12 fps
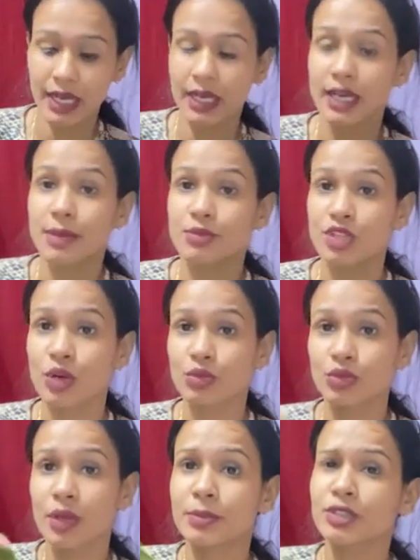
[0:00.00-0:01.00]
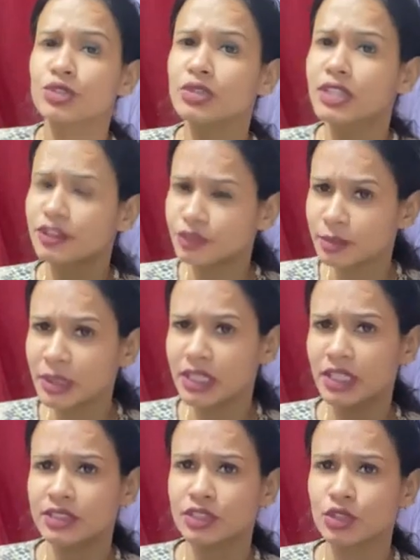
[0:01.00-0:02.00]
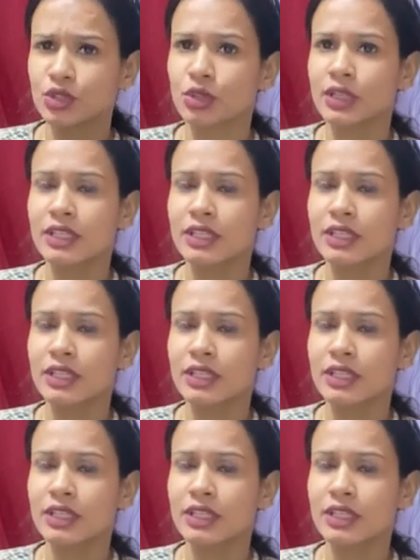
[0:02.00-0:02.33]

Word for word: अगर आप चाहो तो आप किसी को गिफ्ट भी कर सकते हो